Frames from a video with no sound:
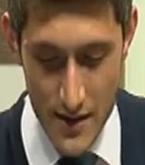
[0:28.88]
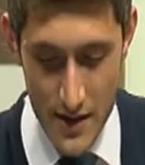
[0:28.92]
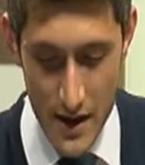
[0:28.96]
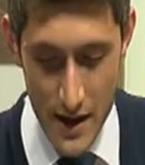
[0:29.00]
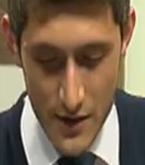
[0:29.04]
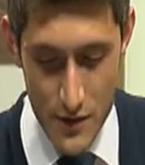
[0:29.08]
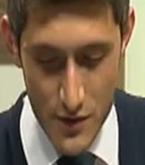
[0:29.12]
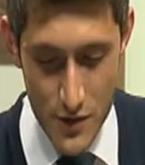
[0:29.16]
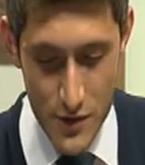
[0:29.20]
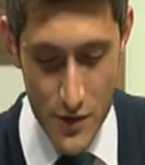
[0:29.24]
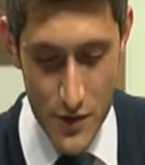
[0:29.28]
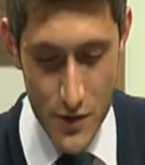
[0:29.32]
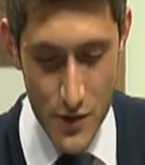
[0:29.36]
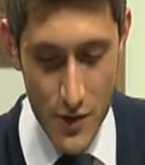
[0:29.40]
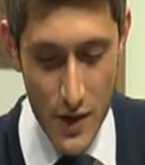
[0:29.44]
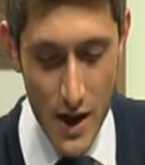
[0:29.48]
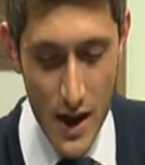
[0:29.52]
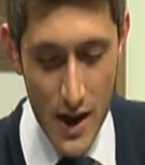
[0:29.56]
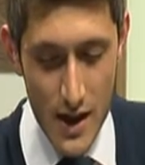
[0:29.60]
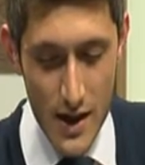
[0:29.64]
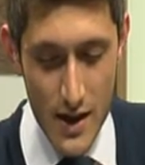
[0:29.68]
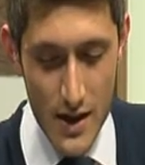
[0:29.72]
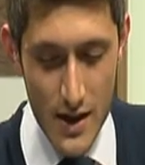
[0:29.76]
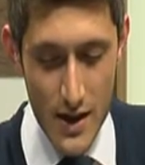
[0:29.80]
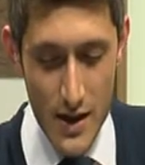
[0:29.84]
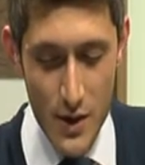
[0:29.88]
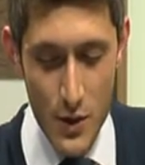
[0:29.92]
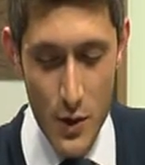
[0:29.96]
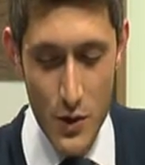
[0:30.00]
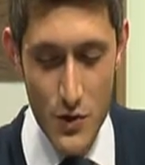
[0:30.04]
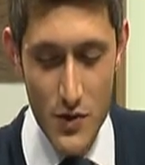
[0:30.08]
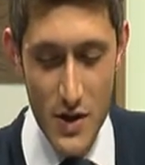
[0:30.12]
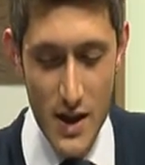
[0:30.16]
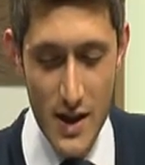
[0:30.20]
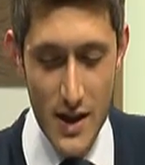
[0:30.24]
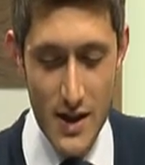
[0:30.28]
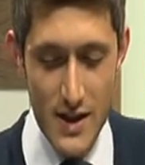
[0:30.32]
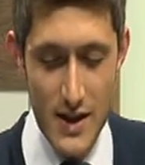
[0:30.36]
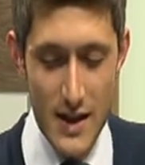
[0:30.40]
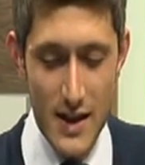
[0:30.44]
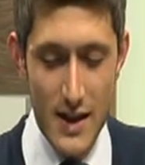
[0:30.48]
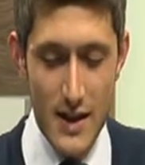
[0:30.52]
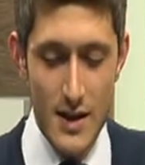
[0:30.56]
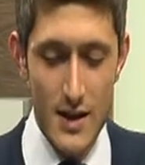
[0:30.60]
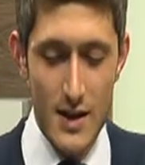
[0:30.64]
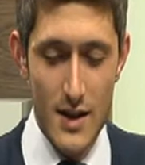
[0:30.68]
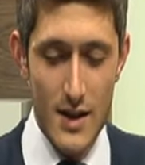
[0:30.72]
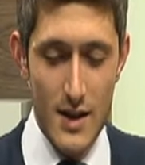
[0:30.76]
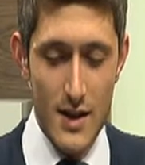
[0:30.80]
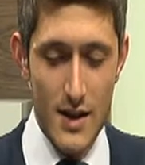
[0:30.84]
razı olsun. Ee, öncelikle
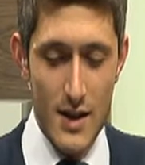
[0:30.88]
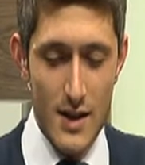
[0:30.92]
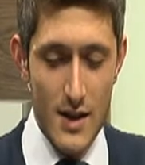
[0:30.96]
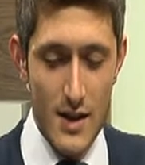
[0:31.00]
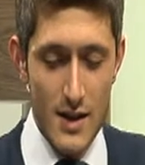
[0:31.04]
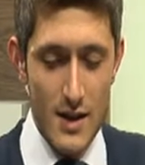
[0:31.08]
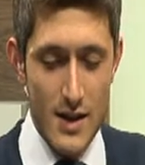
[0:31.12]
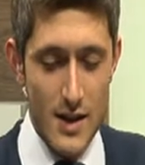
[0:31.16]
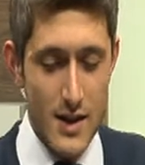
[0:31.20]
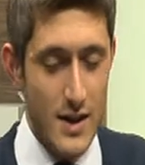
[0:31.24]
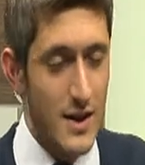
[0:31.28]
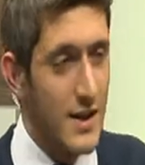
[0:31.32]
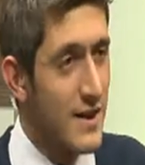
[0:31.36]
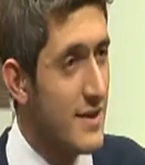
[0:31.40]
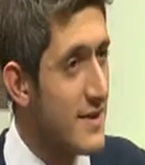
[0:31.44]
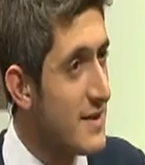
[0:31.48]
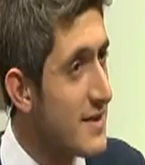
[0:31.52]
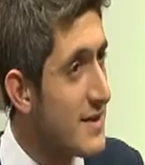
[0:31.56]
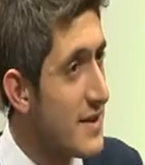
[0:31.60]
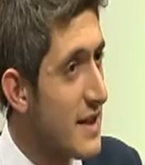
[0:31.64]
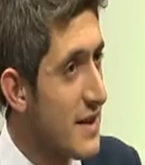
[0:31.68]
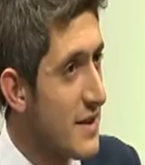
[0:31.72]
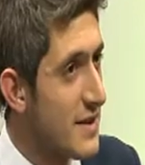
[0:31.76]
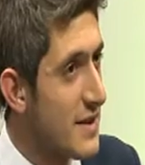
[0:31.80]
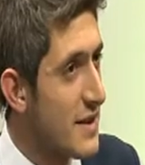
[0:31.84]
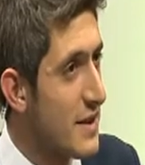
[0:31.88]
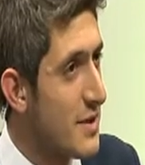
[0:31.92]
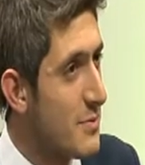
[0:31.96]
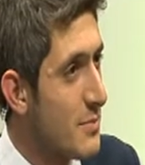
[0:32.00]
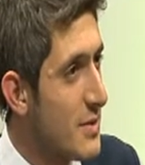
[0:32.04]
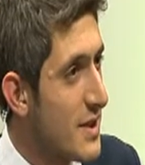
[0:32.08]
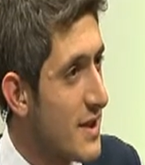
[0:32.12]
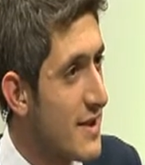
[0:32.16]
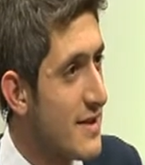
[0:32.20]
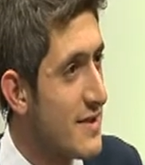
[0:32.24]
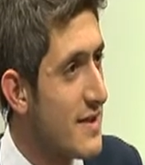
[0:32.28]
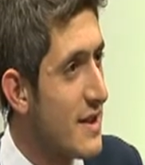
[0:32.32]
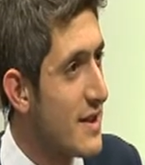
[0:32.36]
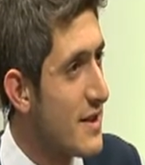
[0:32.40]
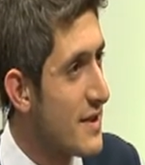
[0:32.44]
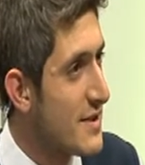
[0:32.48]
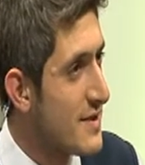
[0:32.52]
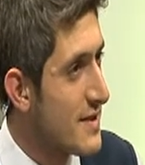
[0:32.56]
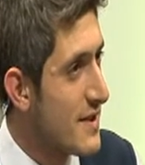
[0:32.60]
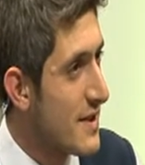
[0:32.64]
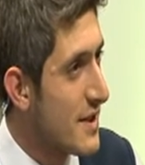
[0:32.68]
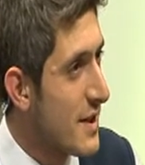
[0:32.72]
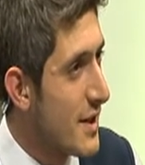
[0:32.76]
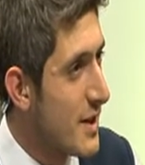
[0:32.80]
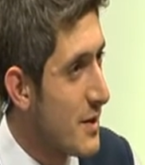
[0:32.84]
e, sizleri tanımak
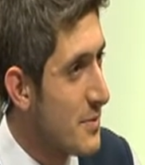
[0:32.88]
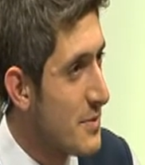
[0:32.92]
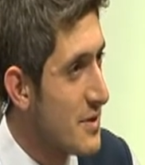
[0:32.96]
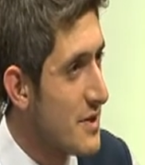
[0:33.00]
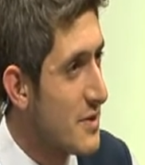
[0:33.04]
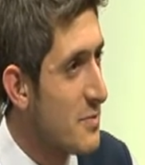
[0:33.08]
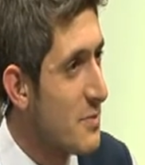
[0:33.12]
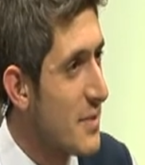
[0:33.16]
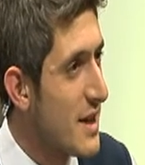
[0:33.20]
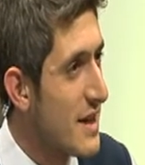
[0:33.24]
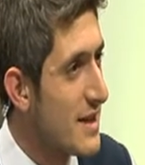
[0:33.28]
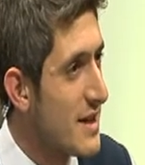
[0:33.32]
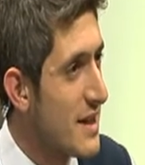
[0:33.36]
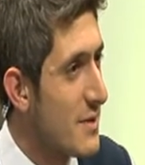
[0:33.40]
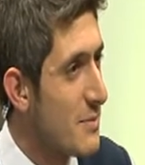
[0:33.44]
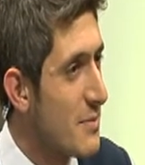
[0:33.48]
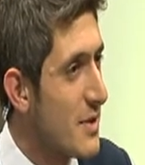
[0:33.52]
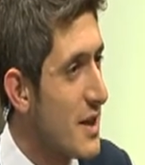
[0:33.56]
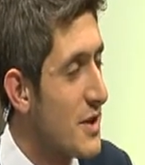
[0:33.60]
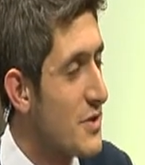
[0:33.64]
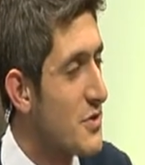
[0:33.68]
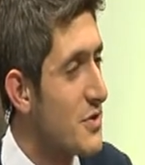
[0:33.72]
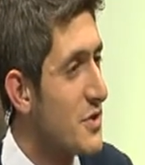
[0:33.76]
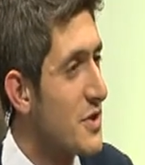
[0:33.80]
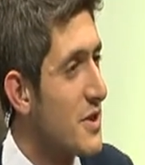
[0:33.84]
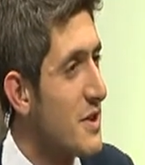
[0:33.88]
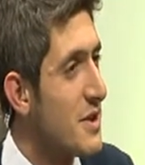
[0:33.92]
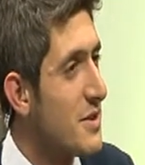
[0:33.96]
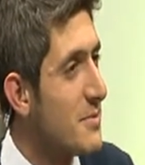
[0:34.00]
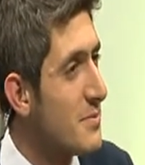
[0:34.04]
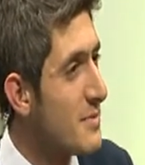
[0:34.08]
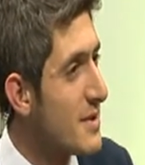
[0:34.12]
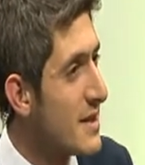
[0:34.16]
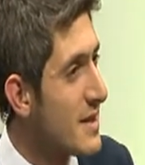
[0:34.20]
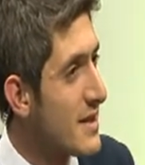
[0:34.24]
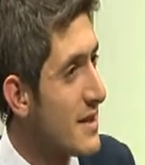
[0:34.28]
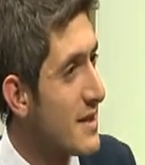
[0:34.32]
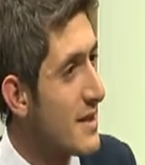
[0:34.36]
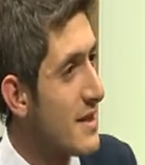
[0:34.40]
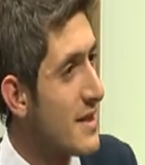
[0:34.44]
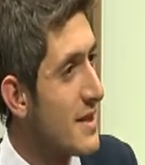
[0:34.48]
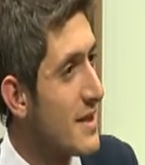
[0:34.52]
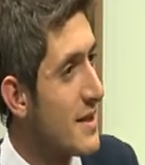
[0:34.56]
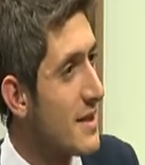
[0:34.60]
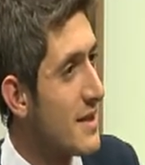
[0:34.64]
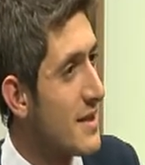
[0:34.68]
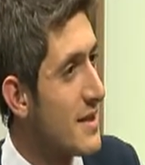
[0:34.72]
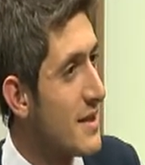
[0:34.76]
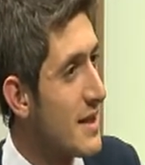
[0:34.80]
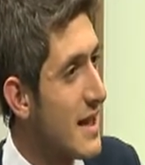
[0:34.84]
isteriz. Abidin Bey'den başlayalım.
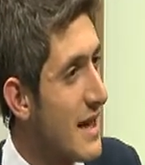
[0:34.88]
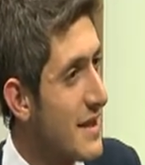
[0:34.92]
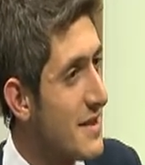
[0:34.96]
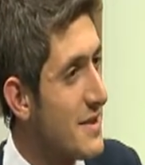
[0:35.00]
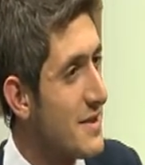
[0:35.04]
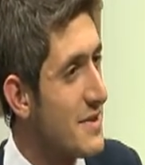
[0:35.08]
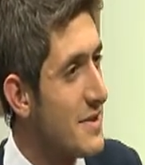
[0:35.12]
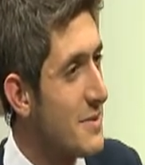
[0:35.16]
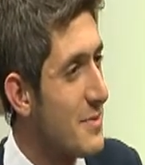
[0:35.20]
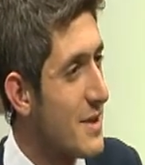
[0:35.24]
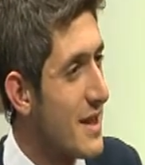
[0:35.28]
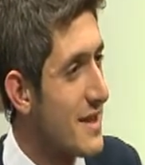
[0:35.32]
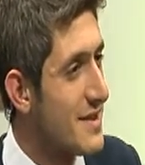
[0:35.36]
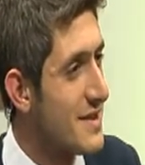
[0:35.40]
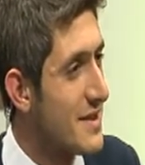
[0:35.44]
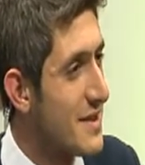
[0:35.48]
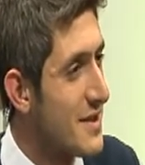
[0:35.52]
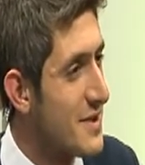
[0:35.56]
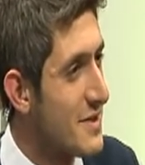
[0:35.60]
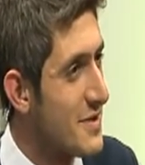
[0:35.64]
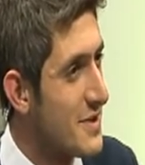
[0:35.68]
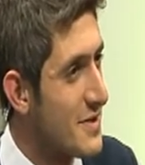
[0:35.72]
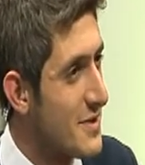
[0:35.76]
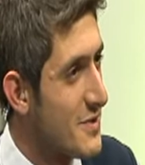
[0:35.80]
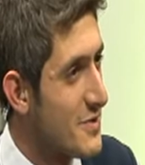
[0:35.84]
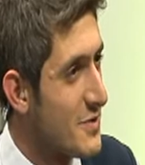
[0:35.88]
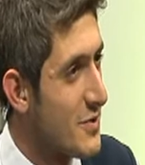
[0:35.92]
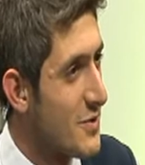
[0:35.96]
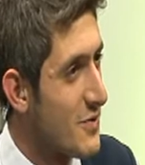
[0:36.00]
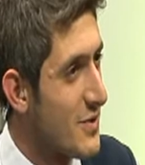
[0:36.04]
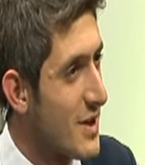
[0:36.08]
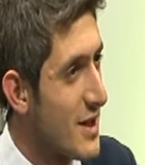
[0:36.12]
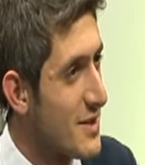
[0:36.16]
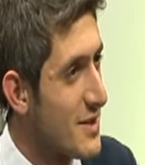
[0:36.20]
E, kendinizi biraz tanıtınız lütfen.